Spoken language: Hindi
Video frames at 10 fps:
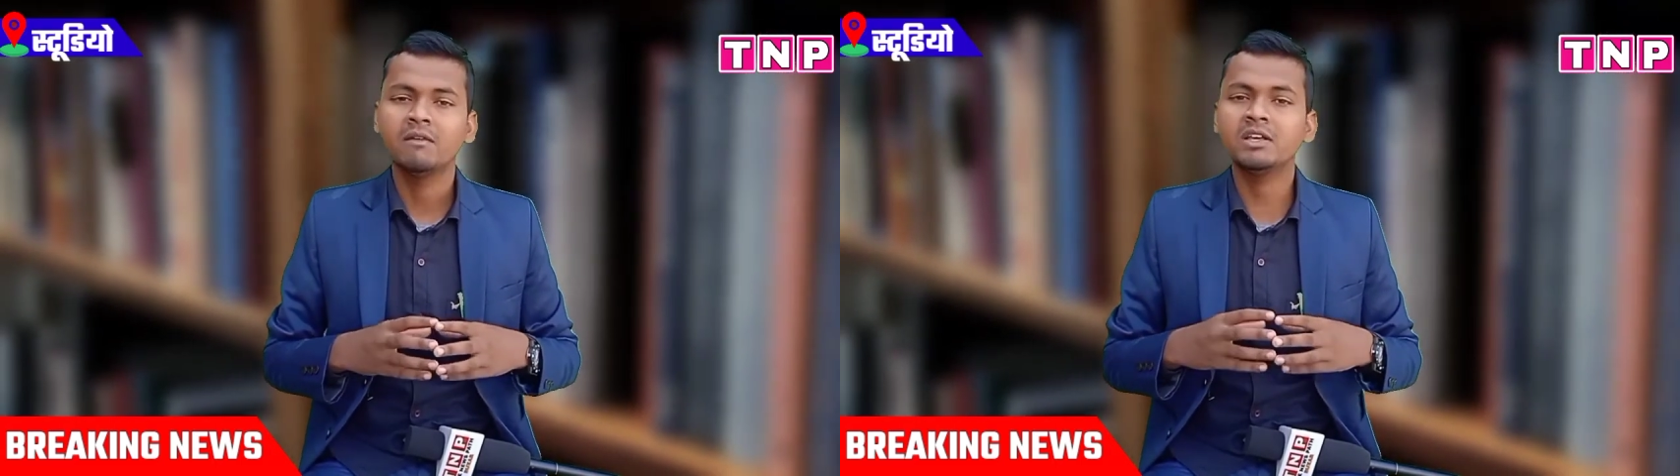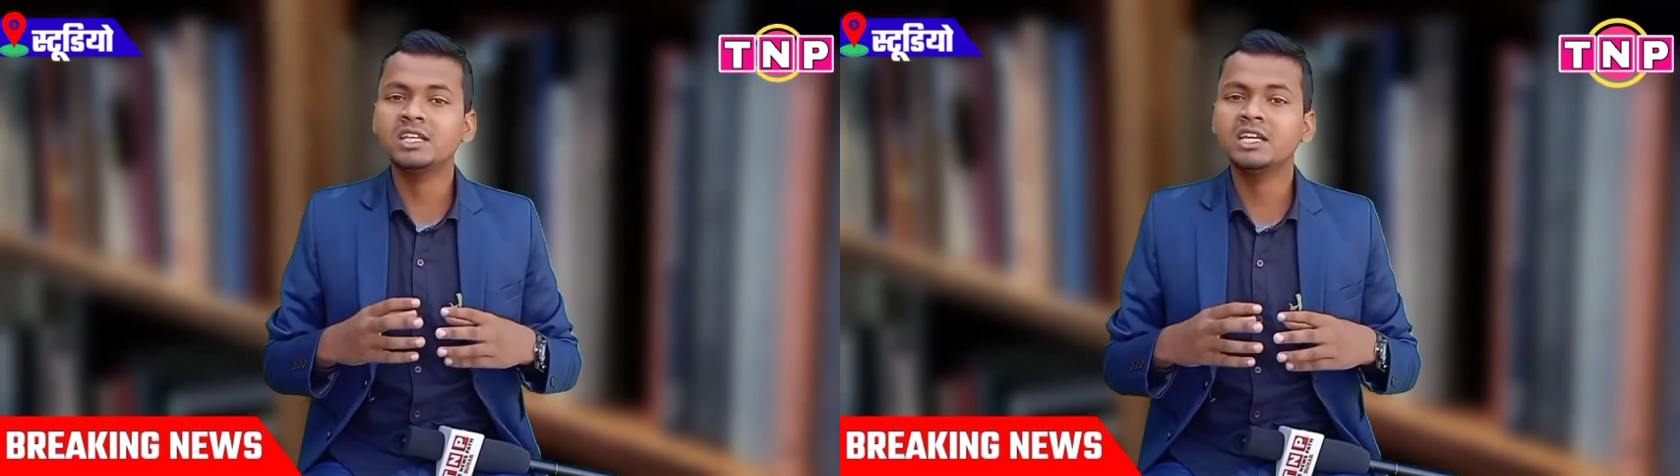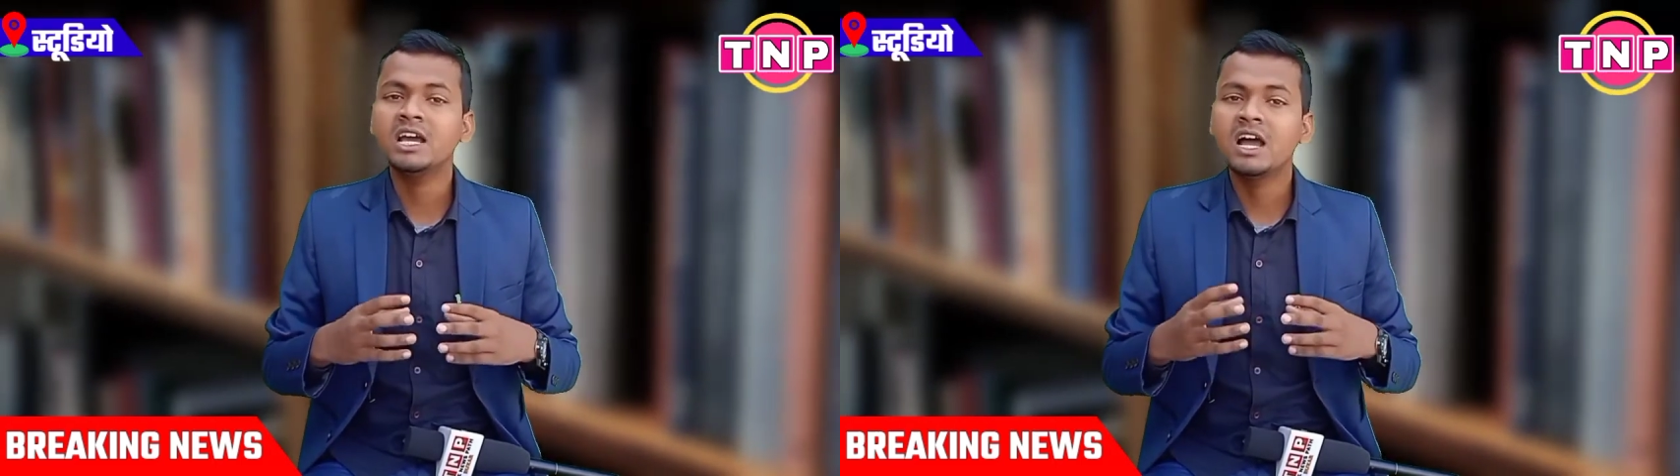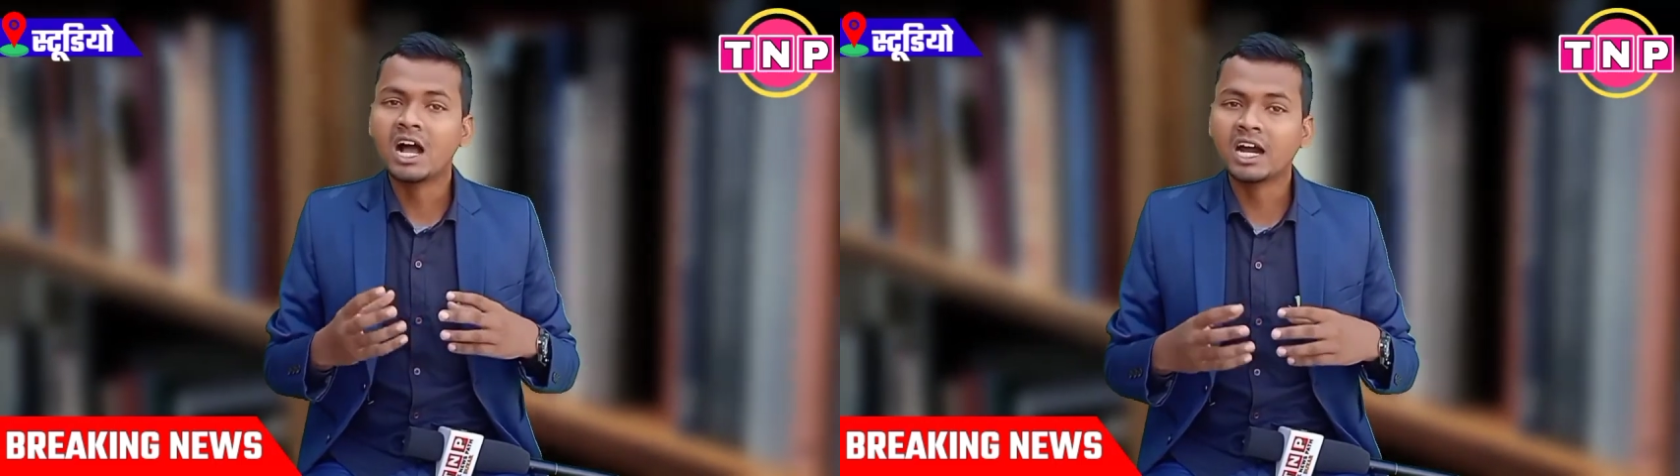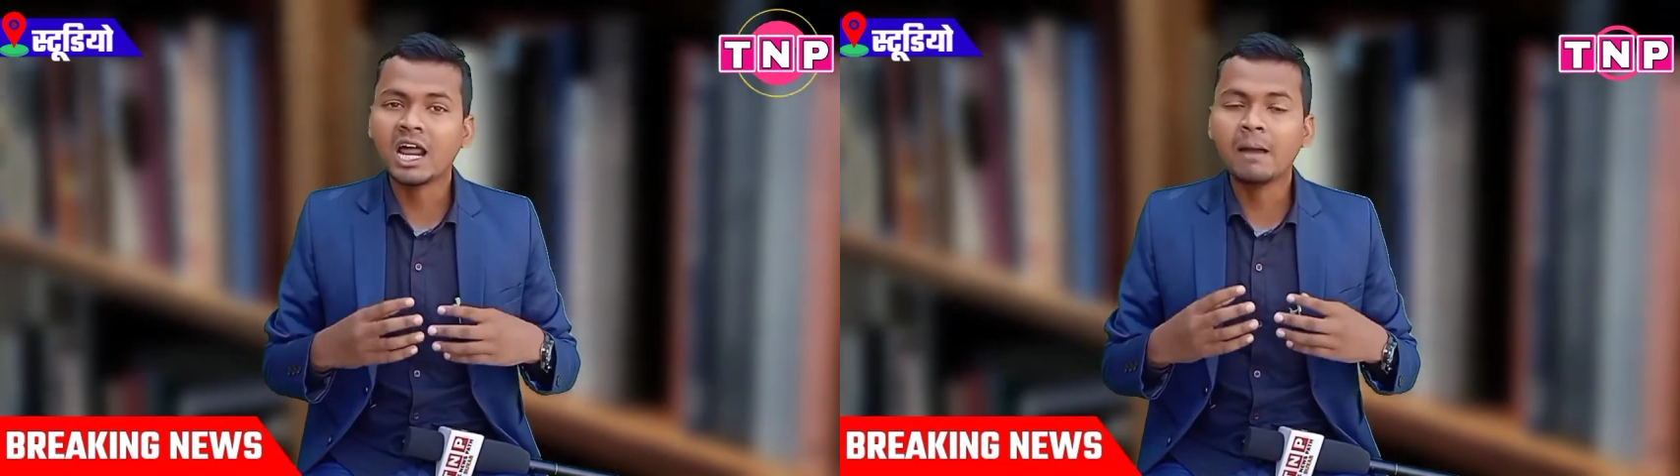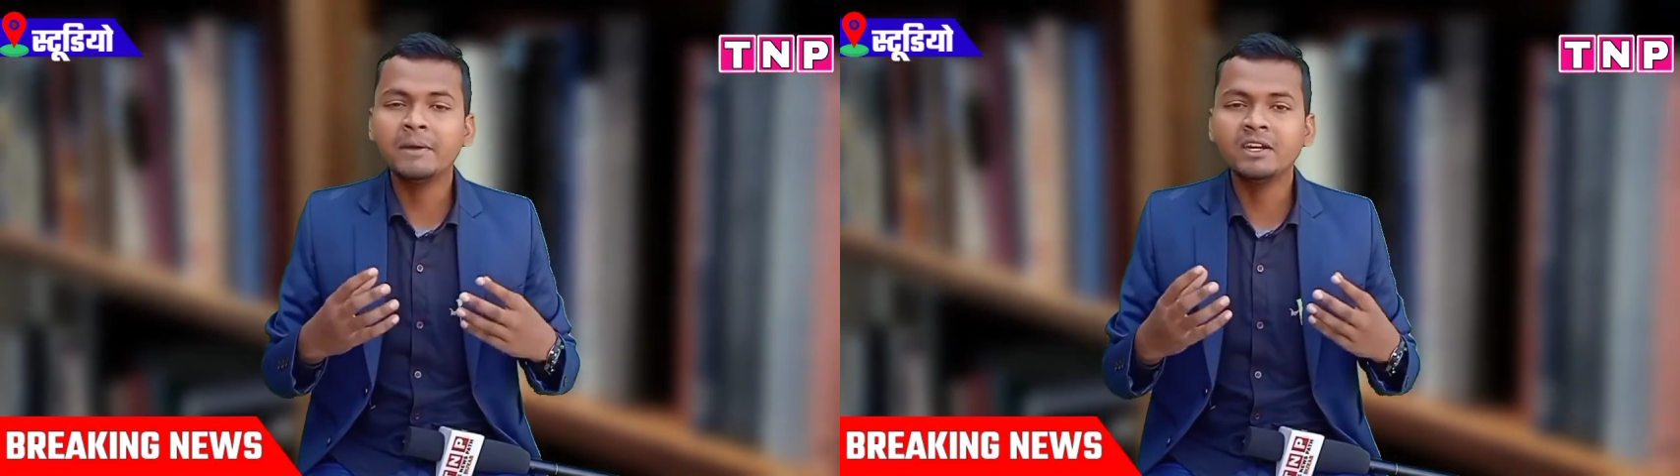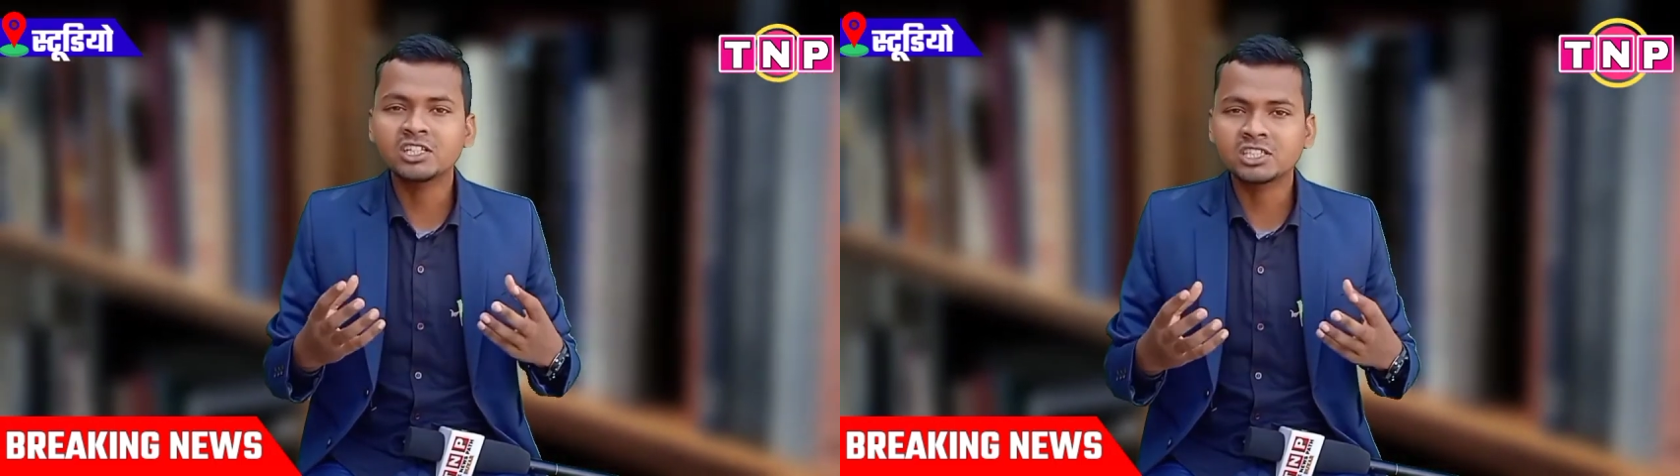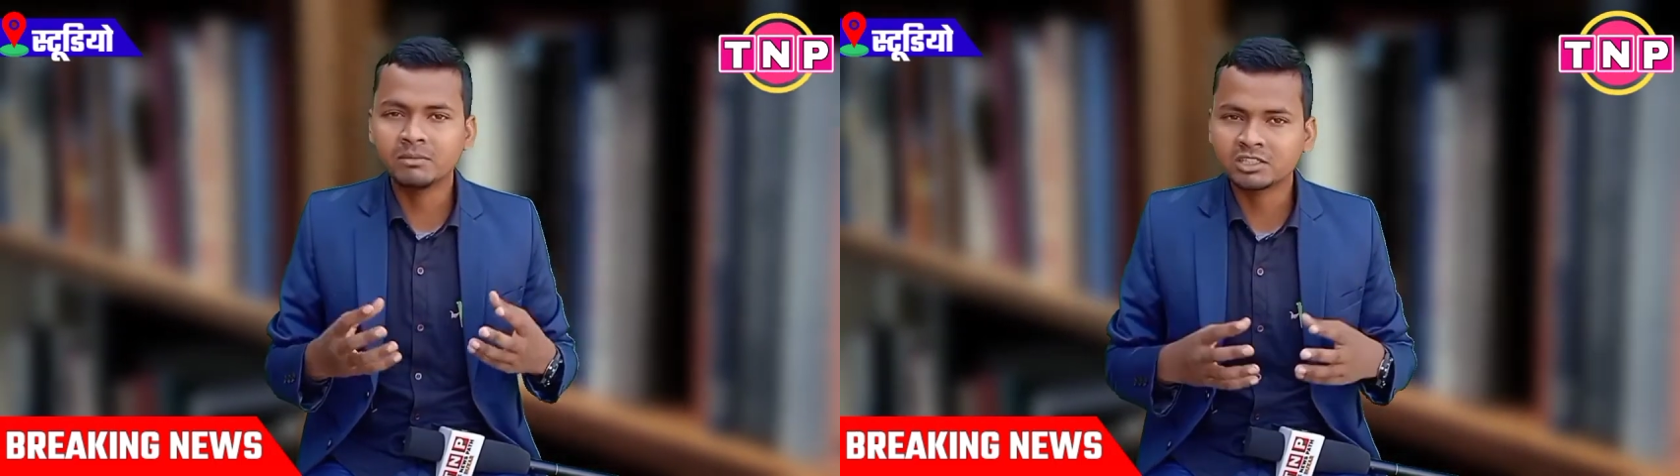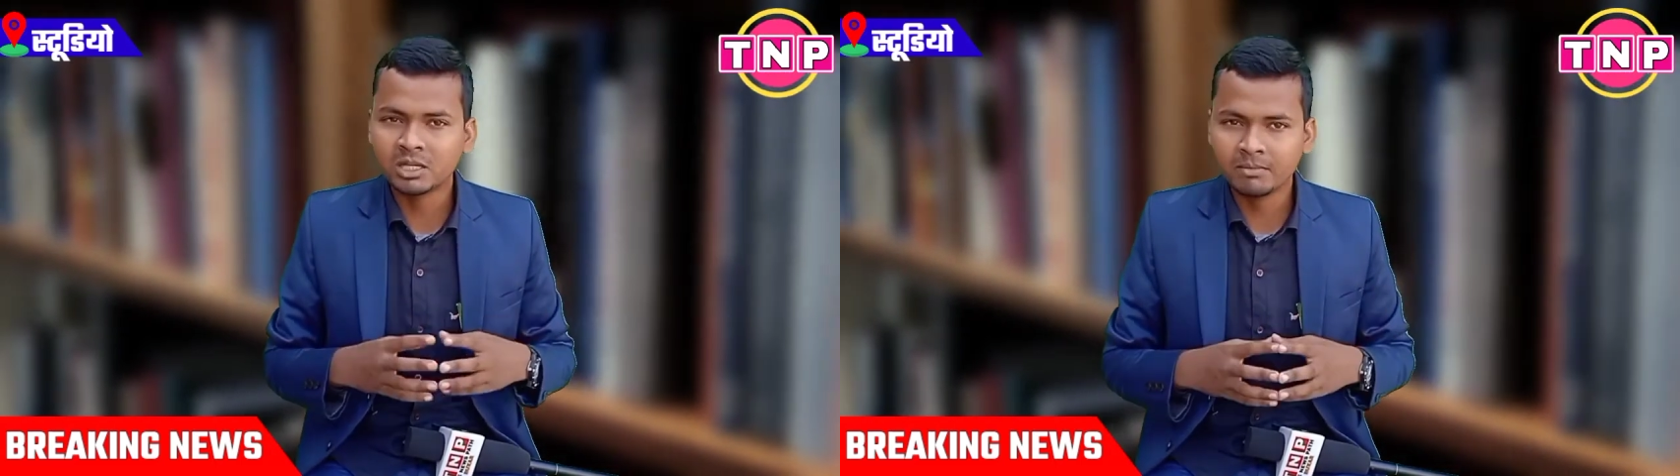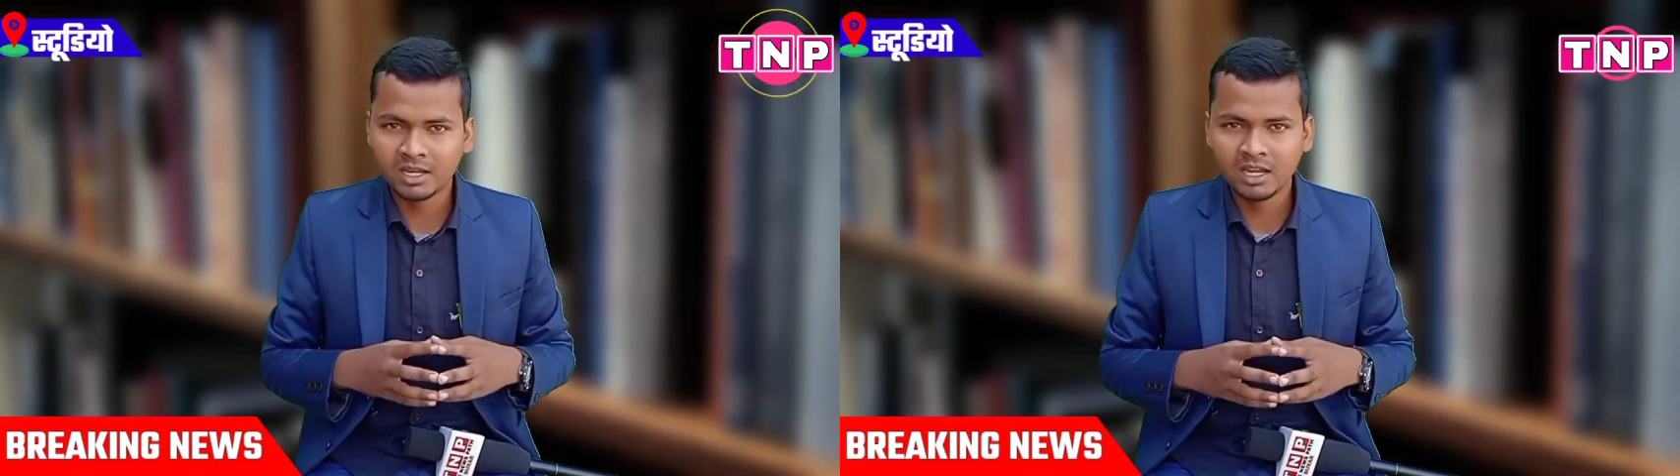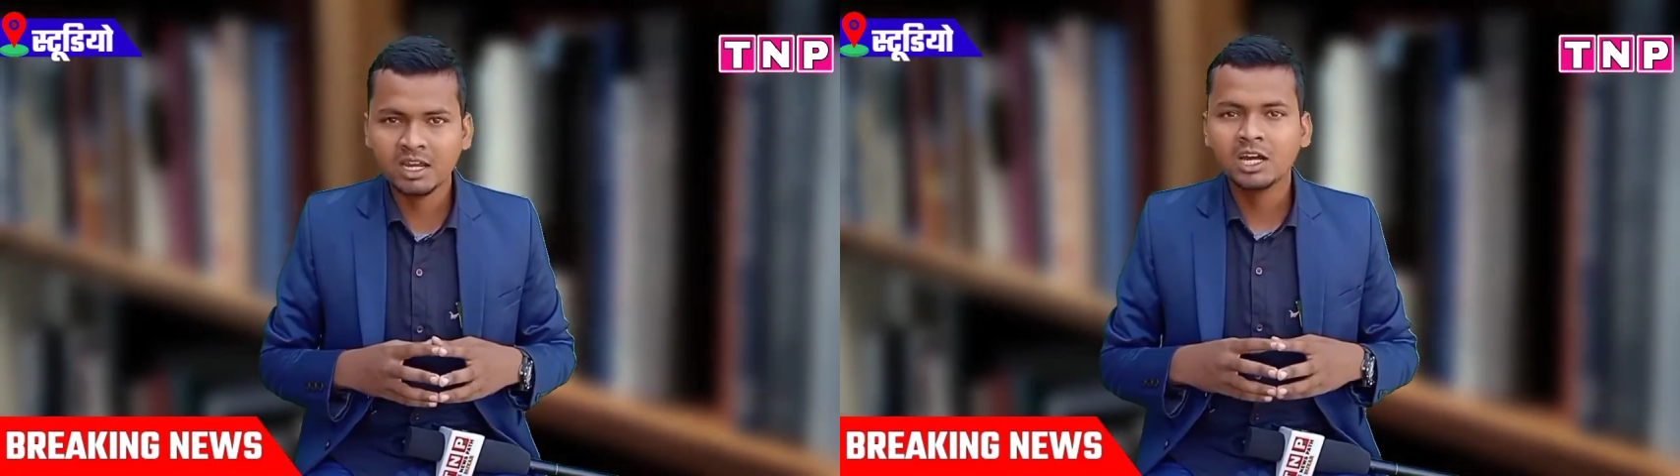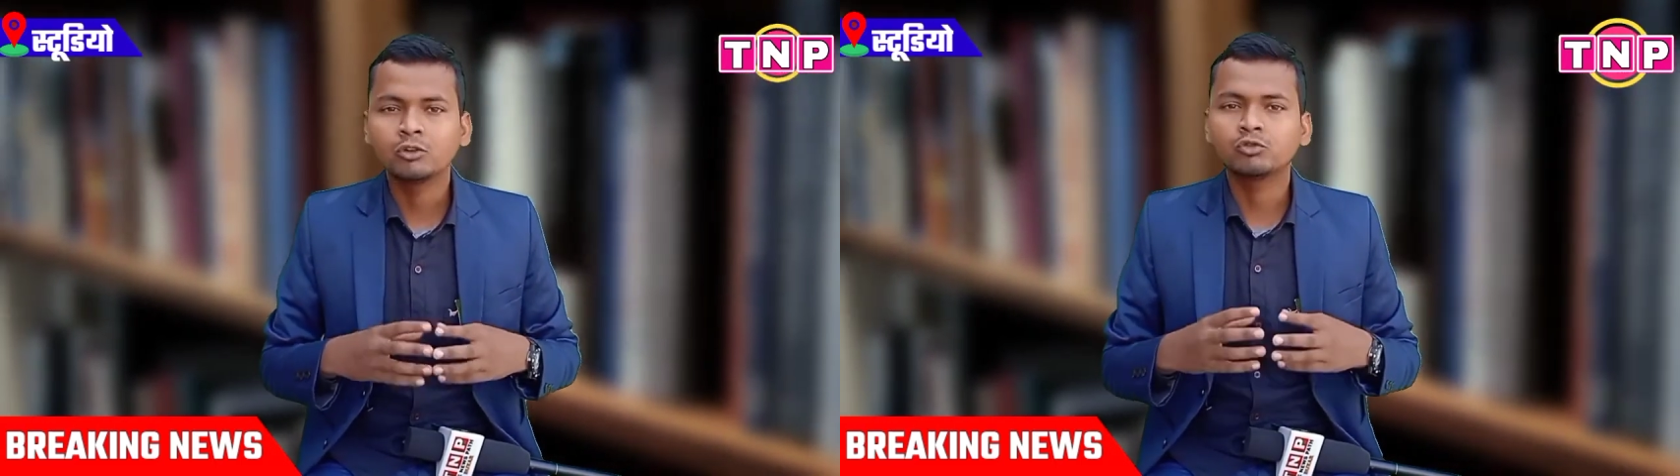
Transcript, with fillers: वैसे अगर आप भी इनके समर्थन में हैं